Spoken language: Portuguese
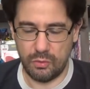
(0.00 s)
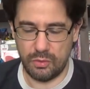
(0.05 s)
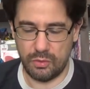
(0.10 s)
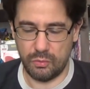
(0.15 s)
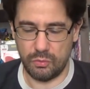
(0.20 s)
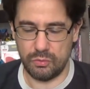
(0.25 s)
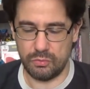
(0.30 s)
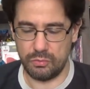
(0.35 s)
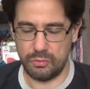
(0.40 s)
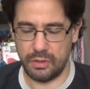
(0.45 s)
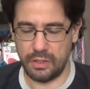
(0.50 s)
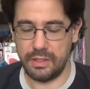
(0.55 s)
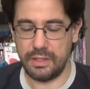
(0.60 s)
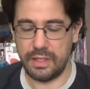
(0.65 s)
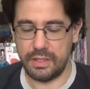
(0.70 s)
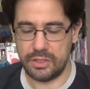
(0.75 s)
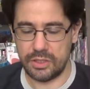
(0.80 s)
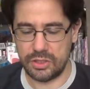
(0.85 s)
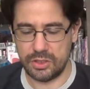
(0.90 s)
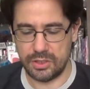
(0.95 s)
um
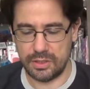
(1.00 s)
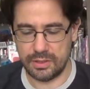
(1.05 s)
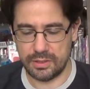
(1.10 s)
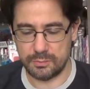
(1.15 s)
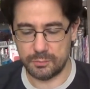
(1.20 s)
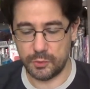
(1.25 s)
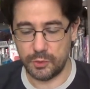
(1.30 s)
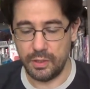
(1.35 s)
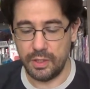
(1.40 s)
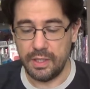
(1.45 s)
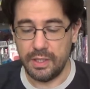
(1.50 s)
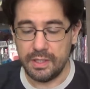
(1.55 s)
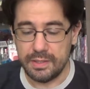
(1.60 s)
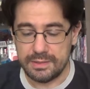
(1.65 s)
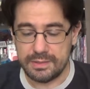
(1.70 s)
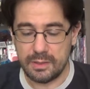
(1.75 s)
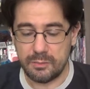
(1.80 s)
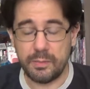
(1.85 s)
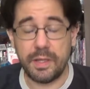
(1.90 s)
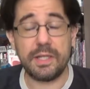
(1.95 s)
ineditismo.
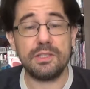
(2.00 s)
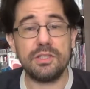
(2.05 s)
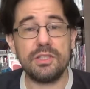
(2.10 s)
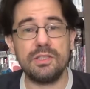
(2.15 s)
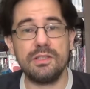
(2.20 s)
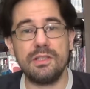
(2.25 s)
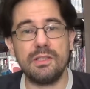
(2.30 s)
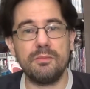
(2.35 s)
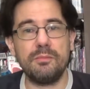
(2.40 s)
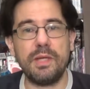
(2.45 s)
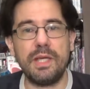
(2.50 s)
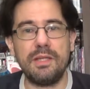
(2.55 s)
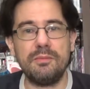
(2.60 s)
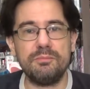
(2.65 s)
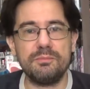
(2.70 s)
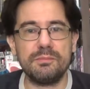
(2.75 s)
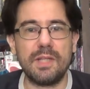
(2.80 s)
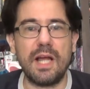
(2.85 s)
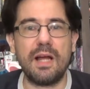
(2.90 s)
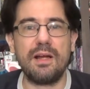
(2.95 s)
São Martin também
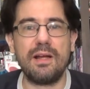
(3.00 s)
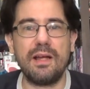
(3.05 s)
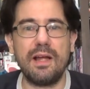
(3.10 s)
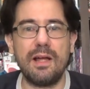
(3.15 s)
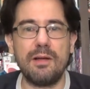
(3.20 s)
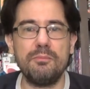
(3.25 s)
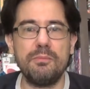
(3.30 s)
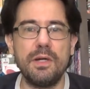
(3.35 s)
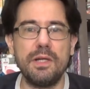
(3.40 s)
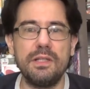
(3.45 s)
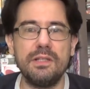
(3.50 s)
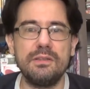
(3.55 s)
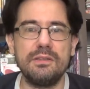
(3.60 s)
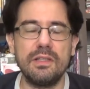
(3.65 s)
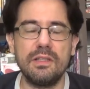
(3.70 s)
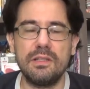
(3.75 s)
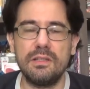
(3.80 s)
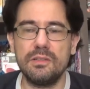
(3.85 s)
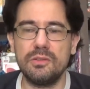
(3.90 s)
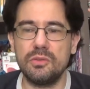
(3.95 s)
acaba
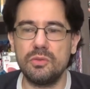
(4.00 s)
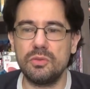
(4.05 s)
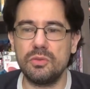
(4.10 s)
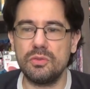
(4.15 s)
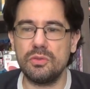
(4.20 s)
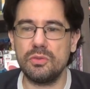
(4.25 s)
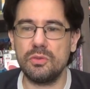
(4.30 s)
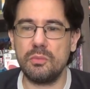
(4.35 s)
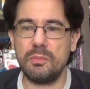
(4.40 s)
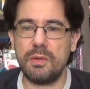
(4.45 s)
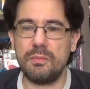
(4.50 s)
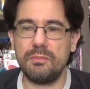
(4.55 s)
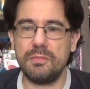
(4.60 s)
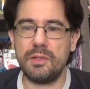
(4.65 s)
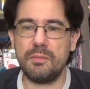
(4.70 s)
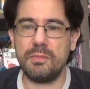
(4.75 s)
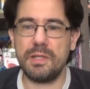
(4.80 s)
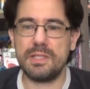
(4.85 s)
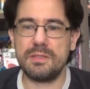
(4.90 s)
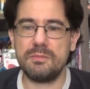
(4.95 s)
entrando numa,
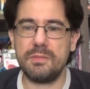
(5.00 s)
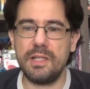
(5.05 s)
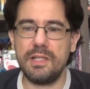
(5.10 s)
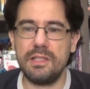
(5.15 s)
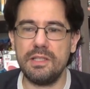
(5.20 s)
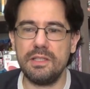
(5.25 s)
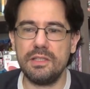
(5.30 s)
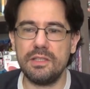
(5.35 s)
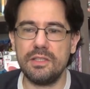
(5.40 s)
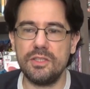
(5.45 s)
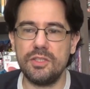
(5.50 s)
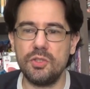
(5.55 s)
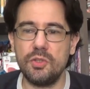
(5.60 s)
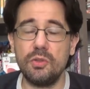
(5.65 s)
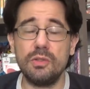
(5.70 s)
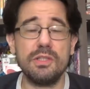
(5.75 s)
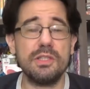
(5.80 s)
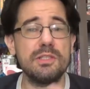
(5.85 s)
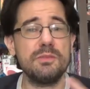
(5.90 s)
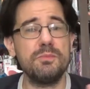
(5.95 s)
na mesma linha de
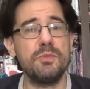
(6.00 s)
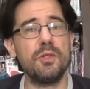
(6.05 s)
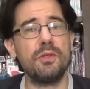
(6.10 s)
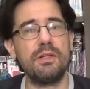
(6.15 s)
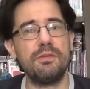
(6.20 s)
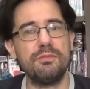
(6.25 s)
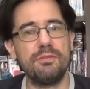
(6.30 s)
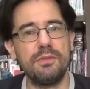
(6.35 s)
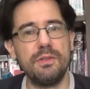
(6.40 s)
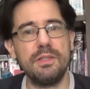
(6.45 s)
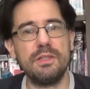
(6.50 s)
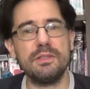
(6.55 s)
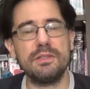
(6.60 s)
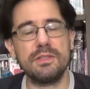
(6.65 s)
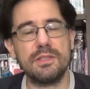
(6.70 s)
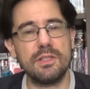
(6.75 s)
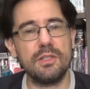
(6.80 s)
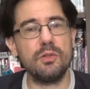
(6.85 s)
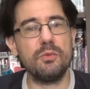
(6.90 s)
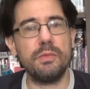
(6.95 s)
outras biografias
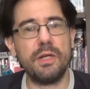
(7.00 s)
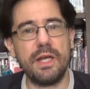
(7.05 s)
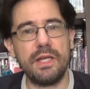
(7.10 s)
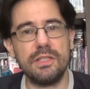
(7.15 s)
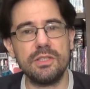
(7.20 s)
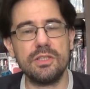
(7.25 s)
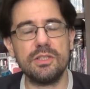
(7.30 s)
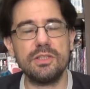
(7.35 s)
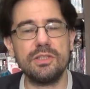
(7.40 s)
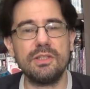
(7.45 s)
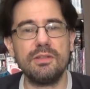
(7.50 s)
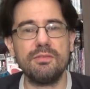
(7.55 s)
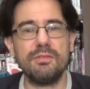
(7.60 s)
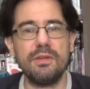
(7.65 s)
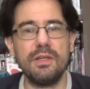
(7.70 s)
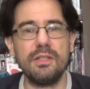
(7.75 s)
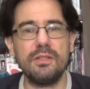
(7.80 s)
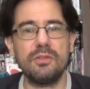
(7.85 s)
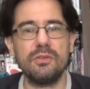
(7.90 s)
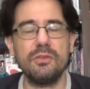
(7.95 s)
que o Brecht já tinha
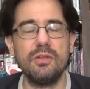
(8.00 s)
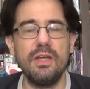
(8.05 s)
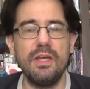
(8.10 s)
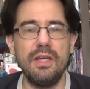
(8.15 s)
feito.